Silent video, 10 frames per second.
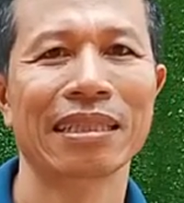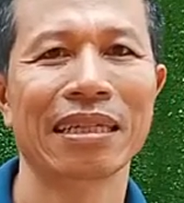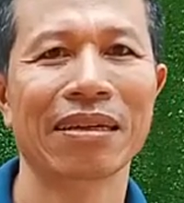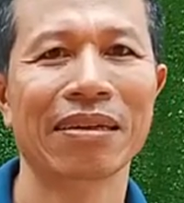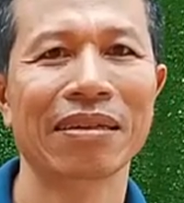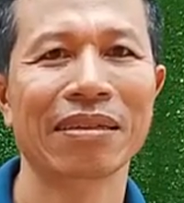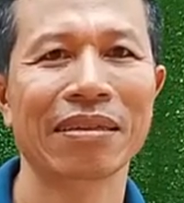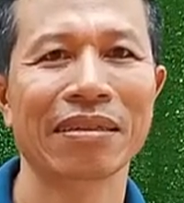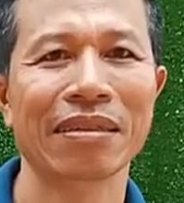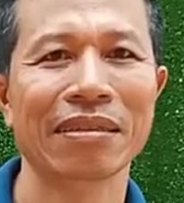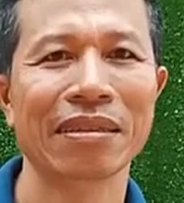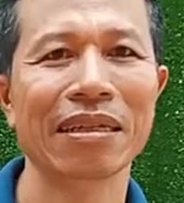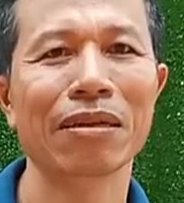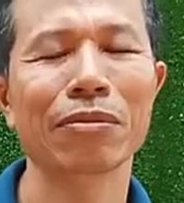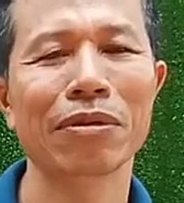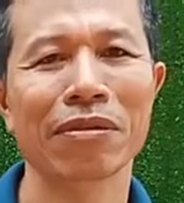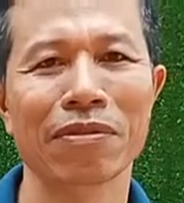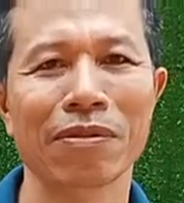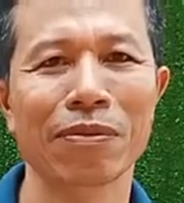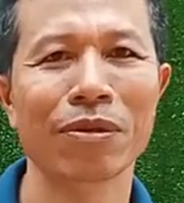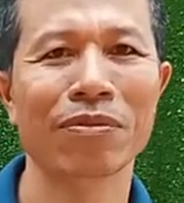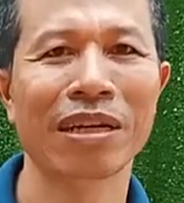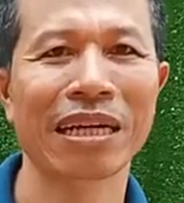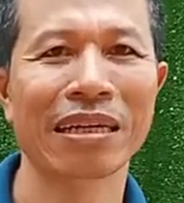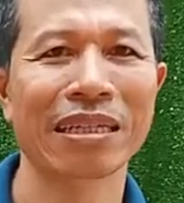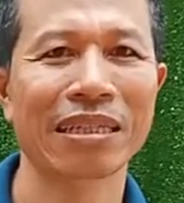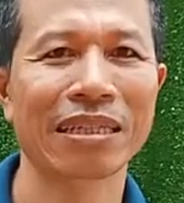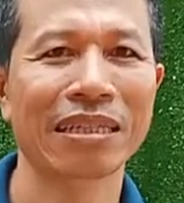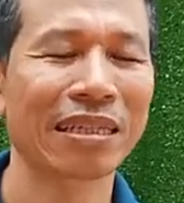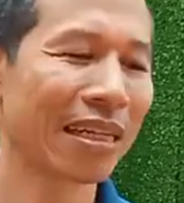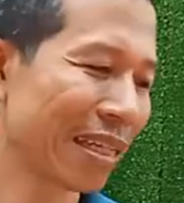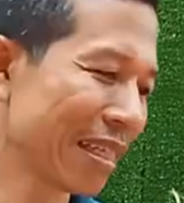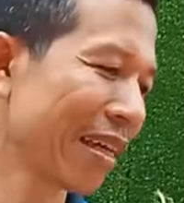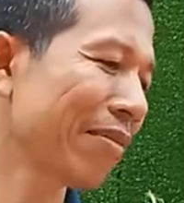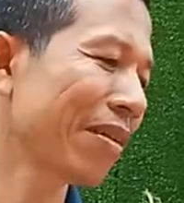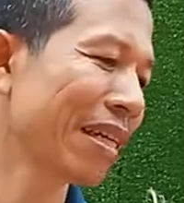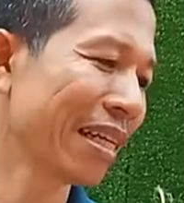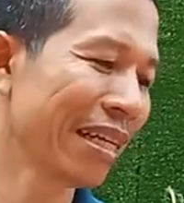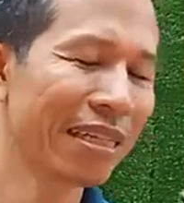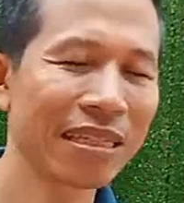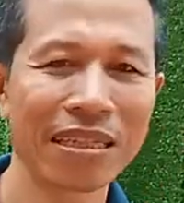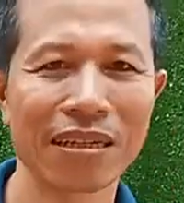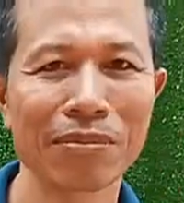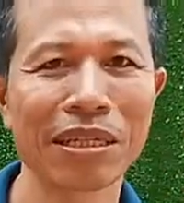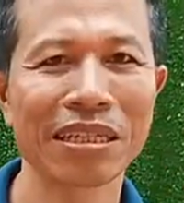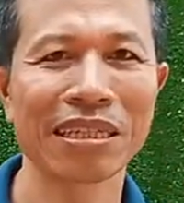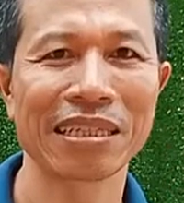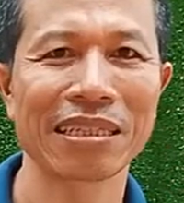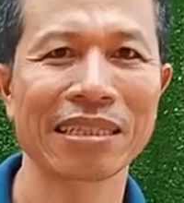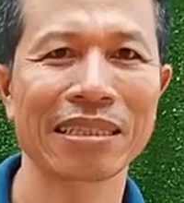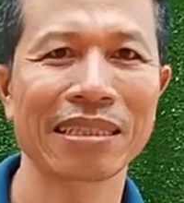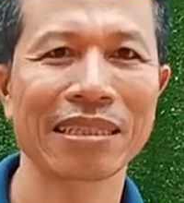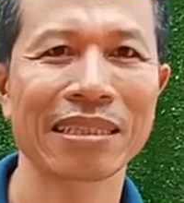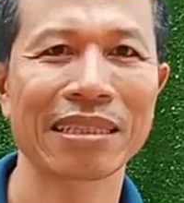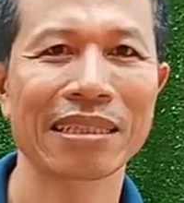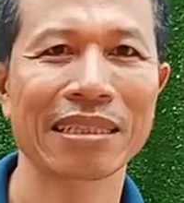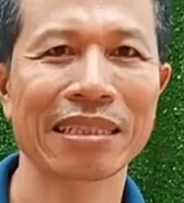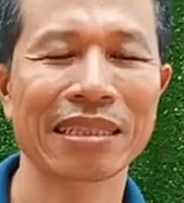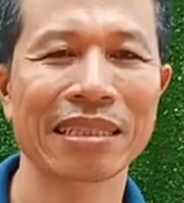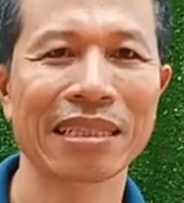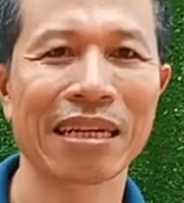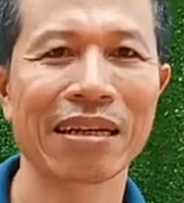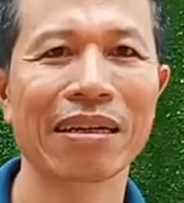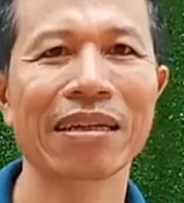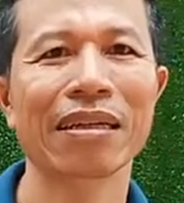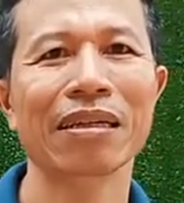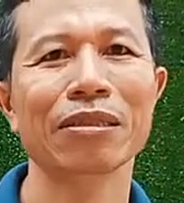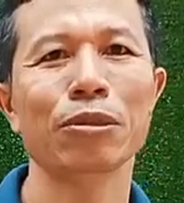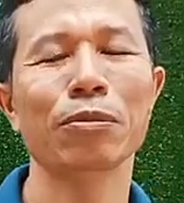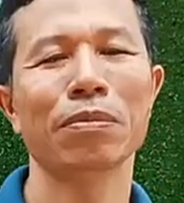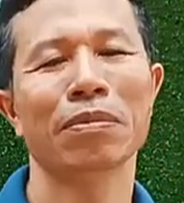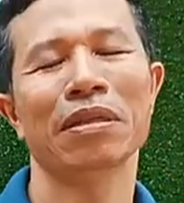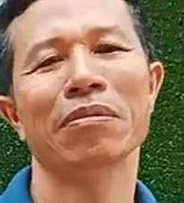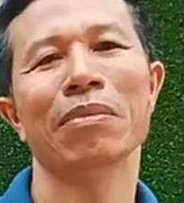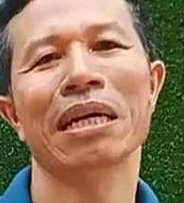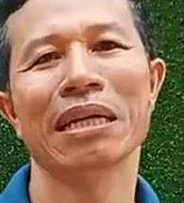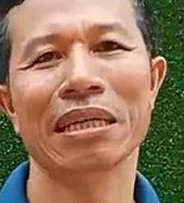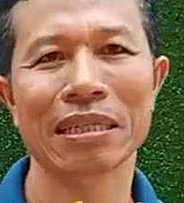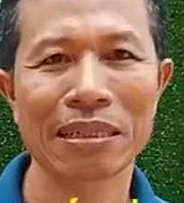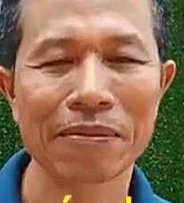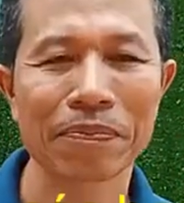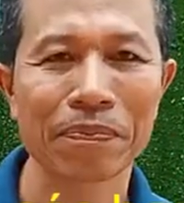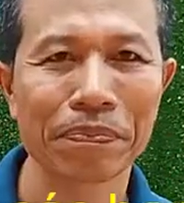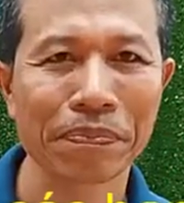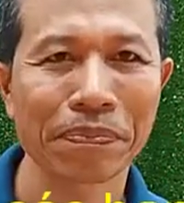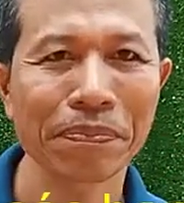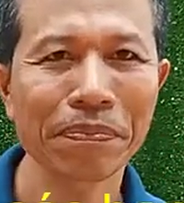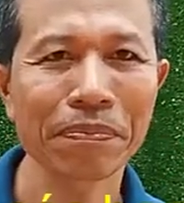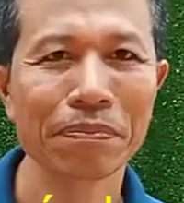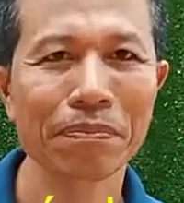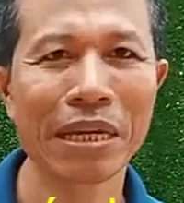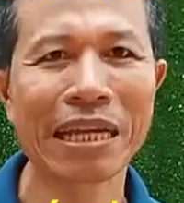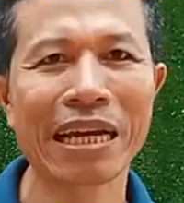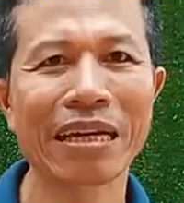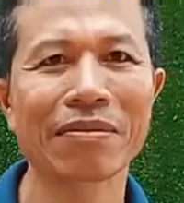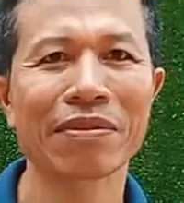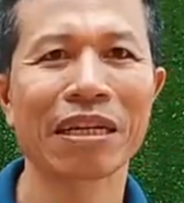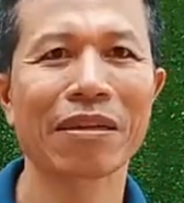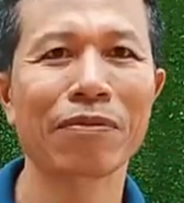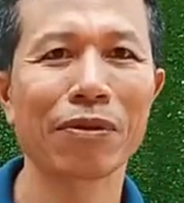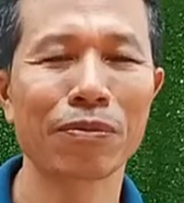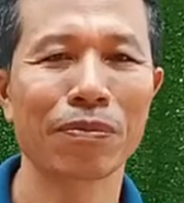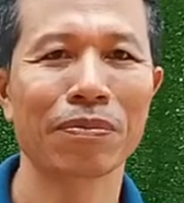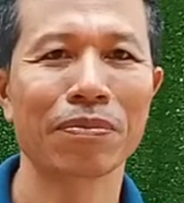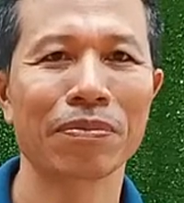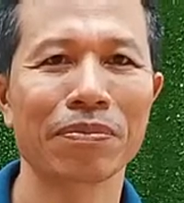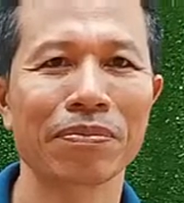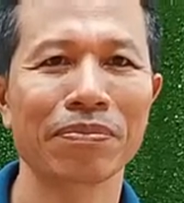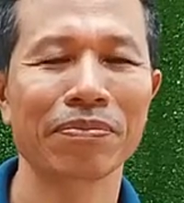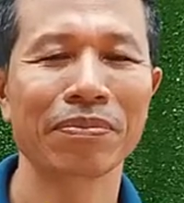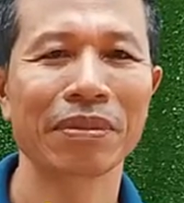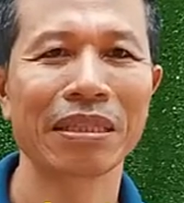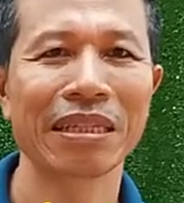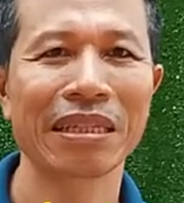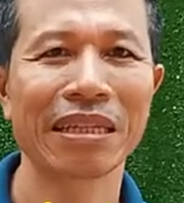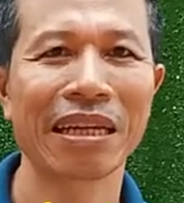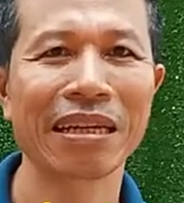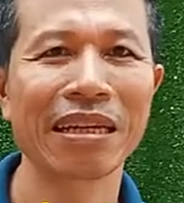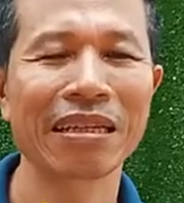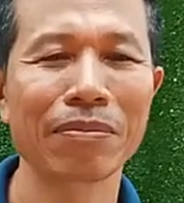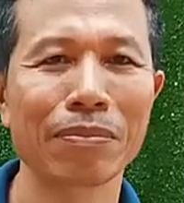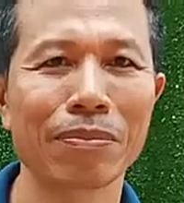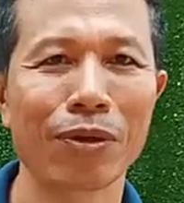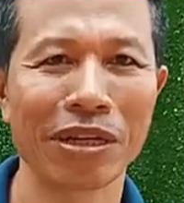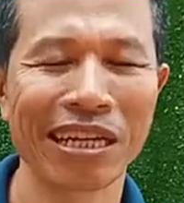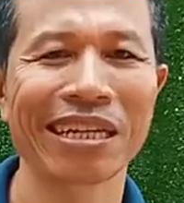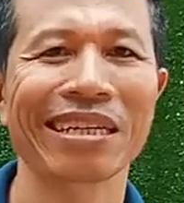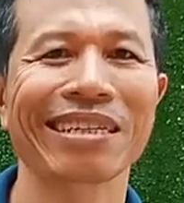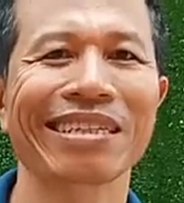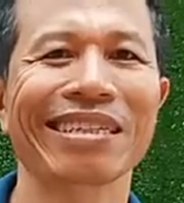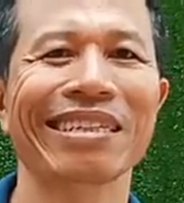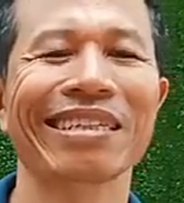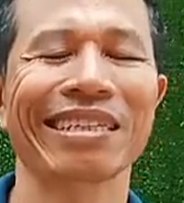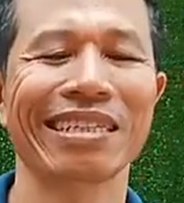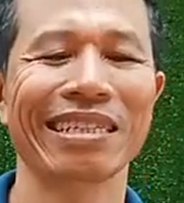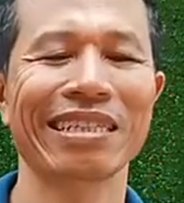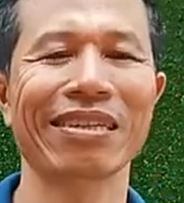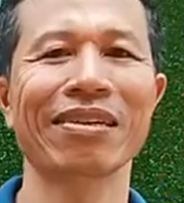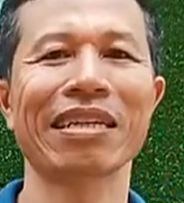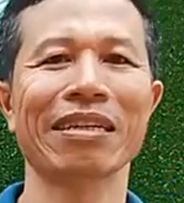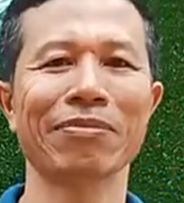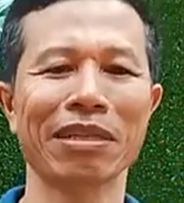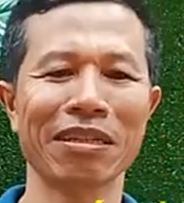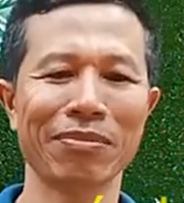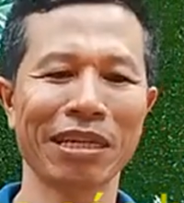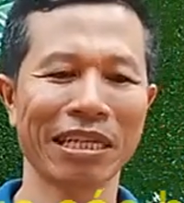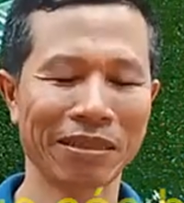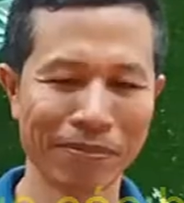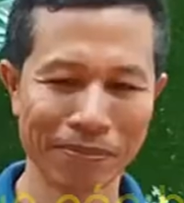đó chứ không còn phải vội vàng để chạy về đích sớm hơn đó chúc các bạn bình an và hạnh phúc đến đích muộn nhất rồi cảm ơn các bạn